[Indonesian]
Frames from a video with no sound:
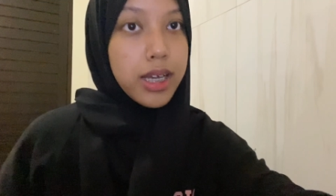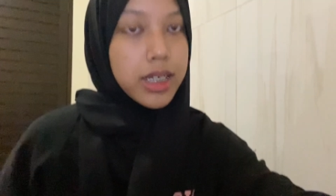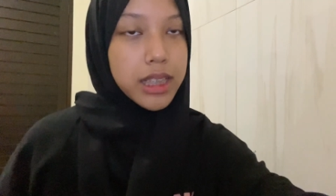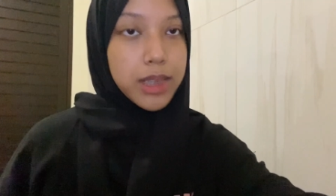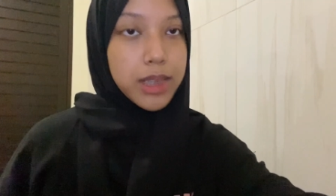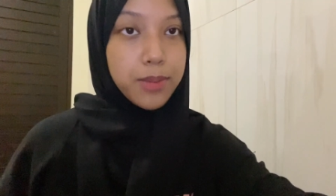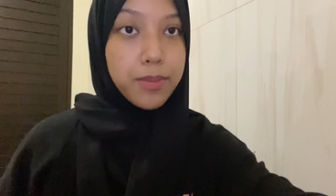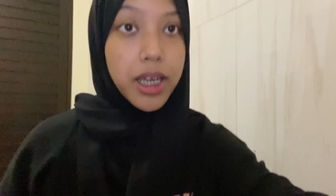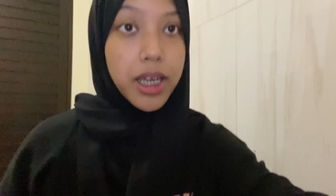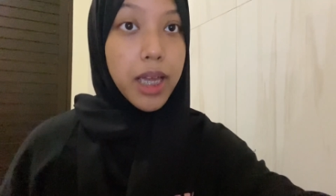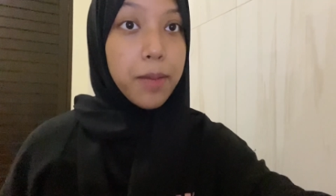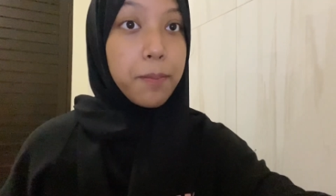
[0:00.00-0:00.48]

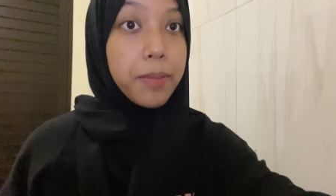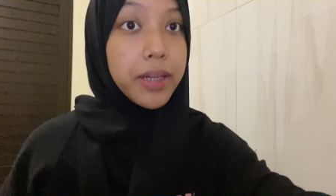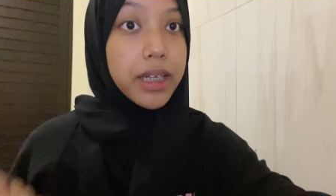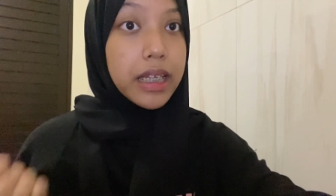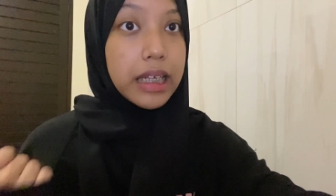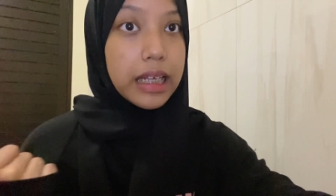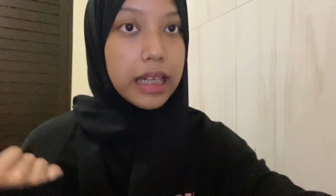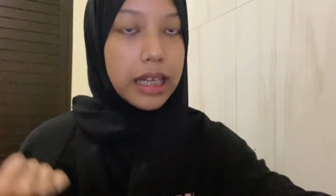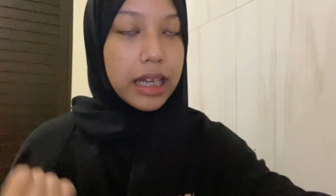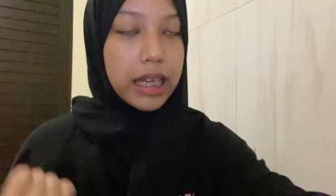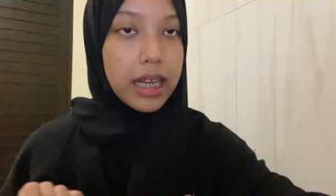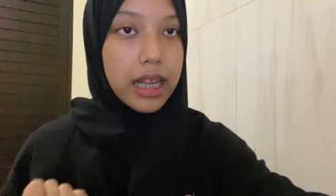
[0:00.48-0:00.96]
Sebagai
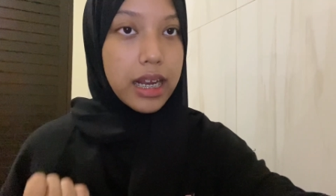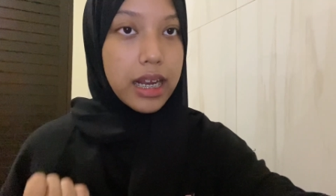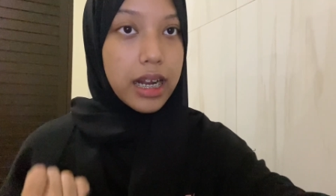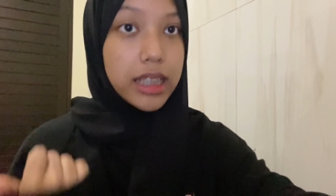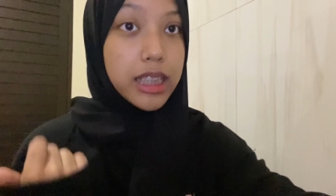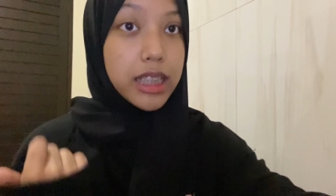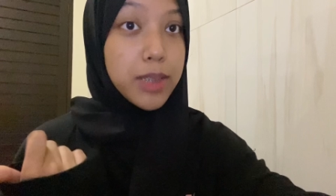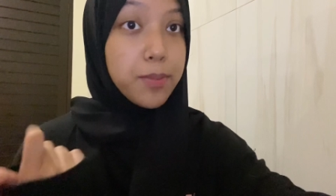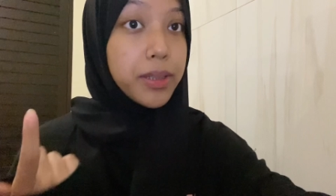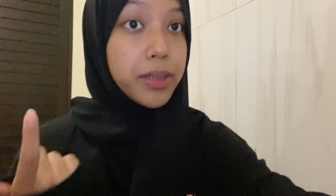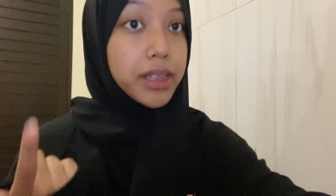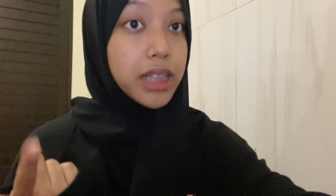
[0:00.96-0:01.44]
pendiri dan
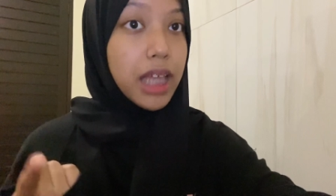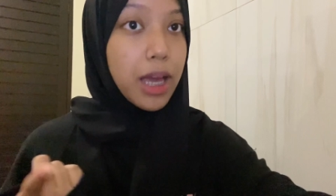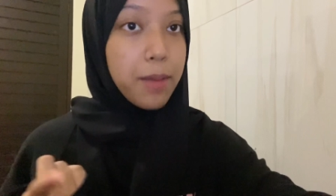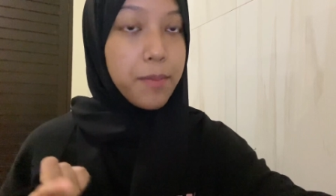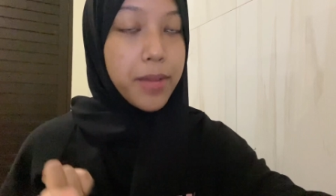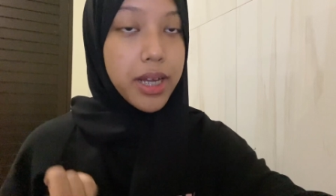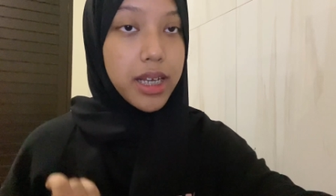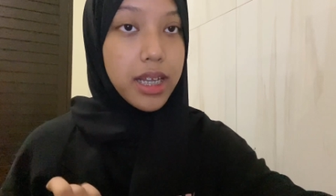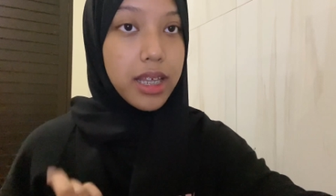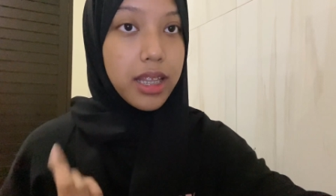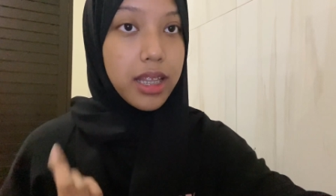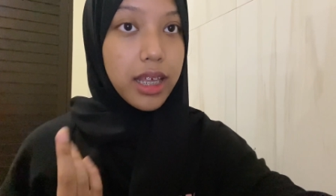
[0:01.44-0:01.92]
raja
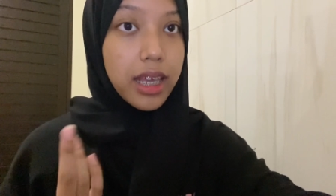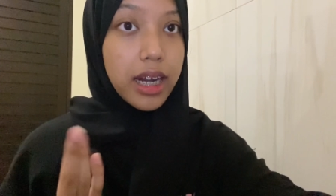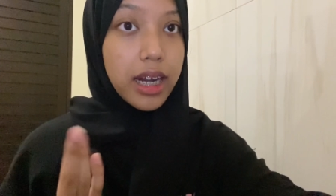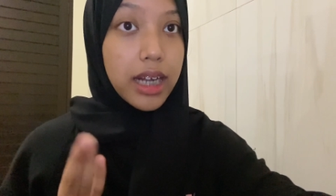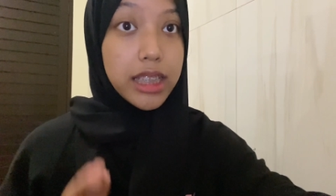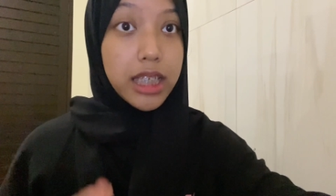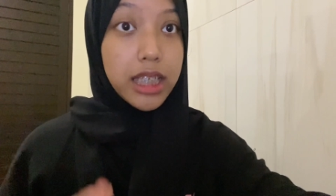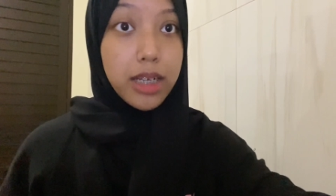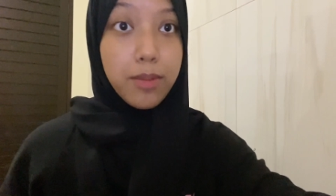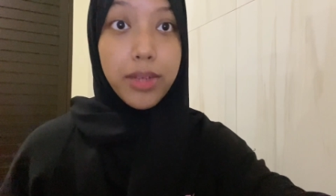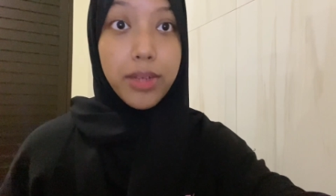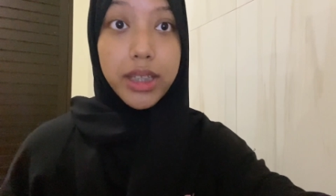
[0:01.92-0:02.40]
pertama dari
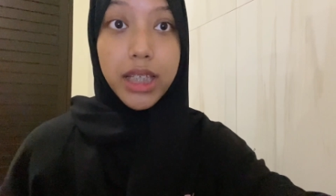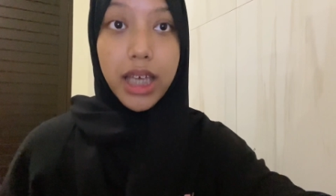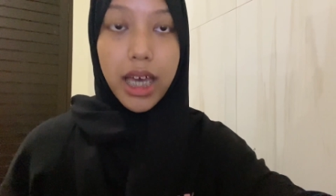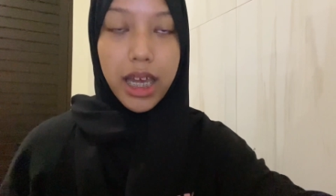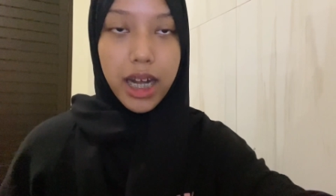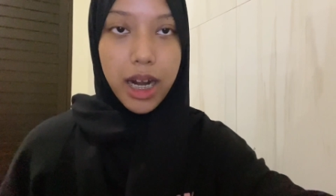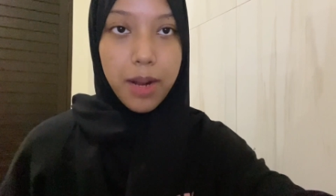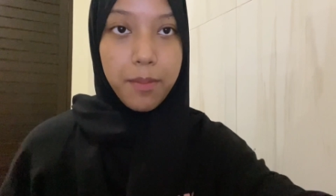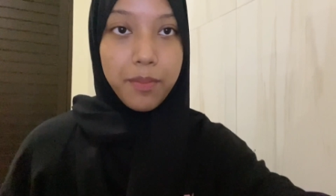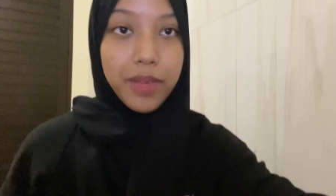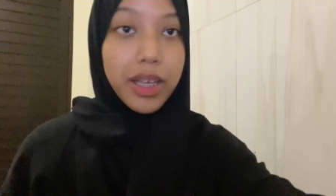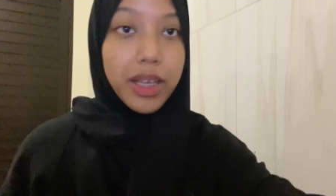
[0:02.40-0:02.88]
Kerajaan
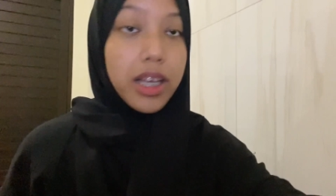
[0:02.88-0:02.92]
Mataram,